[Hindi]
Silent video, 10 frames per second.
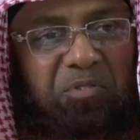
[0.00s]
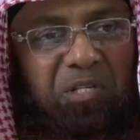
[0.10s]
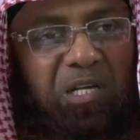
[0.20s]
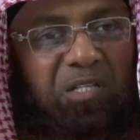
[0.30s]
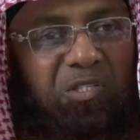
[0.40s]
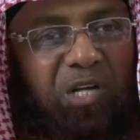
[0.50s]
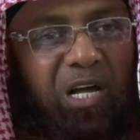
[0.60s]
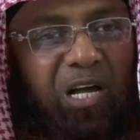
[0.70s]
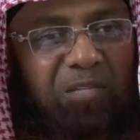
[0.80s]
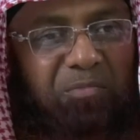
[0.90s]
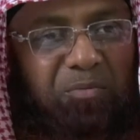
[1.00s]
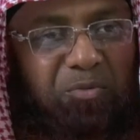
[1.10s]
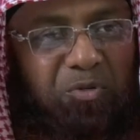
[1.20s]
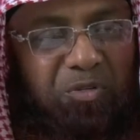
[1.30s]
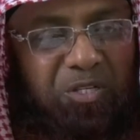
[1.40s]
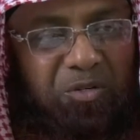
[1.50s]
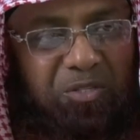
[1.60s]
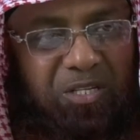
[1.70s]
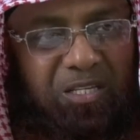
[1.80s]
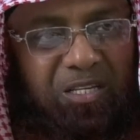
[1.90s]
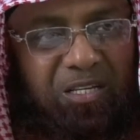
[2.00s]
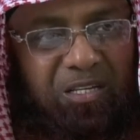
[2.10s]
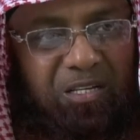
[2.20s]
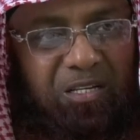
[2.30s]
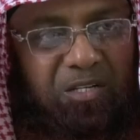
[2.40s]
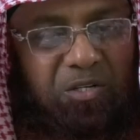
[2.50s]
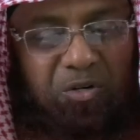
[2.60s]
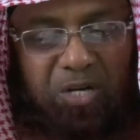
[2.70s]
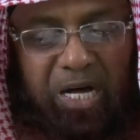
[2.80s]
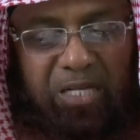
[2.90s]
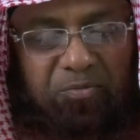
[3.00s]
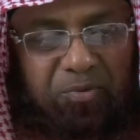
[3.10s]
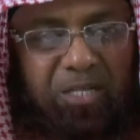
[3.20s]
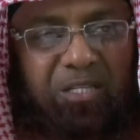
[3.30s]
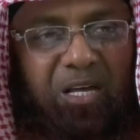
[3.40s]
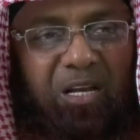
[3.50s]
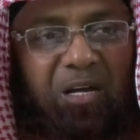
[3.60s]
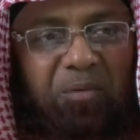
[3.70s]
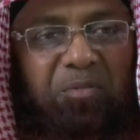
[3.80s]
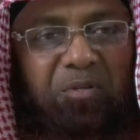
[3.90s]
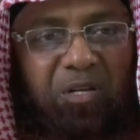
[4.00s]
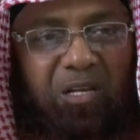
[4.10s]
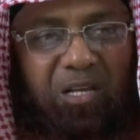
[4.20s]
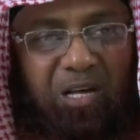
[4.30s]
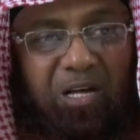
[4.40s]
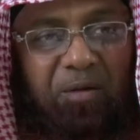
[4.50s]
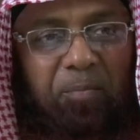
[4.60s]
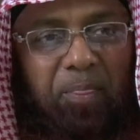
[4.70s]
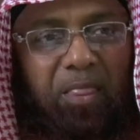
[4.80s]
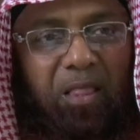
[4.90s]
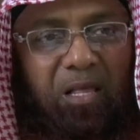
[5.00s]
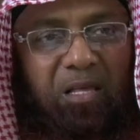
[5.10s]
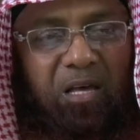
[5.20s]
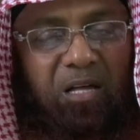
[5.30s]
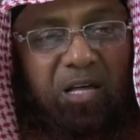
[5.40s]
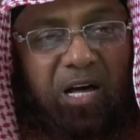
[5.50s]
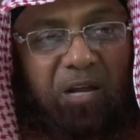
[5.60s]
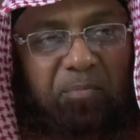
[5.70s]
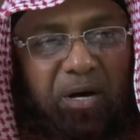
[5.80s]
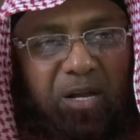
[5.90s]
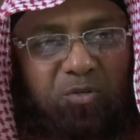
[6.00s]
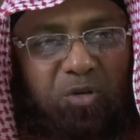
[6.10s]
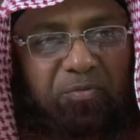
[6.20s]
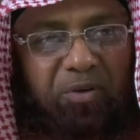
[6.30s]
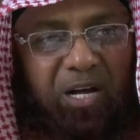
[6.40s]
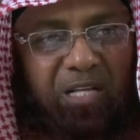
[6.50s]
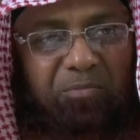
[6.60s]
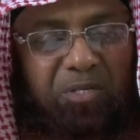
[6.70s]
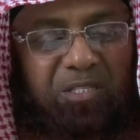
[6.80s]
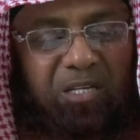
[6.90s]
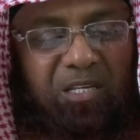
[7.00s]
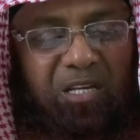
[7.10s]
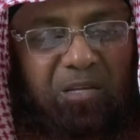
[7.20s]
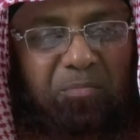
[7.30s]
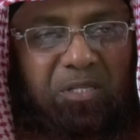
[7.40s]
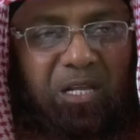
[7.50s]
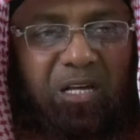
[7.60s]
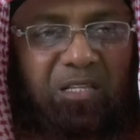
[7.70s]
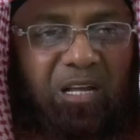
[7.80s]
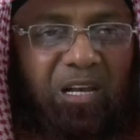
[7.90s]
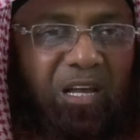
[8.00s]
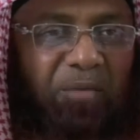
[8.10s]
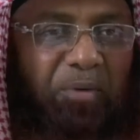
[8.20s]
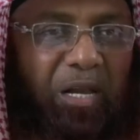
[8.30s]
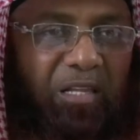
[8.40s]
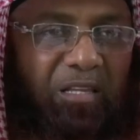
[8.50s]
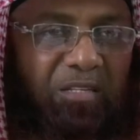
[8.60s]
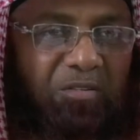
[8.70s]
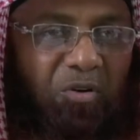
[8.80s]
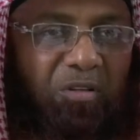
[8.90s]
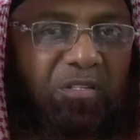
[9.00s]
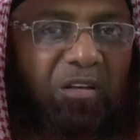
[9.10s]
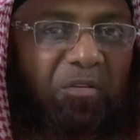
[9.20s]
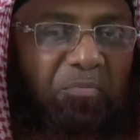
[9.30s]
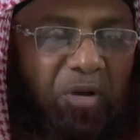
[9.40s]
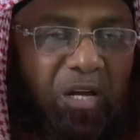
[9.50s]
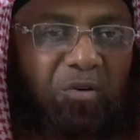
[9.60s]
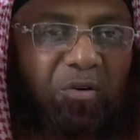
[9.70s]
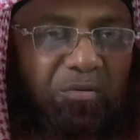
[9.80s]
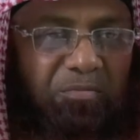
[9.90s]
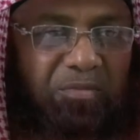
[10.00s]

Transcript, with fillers: तीन चार आदमी बुज़ुर्ग से होते थे और आज वक्त है अल्हम्दुलिल्लाह कि हज़ार बारह सौ अफराद में से ये नहीं पता लगता नया अलदीस कौन सा और पुरानों को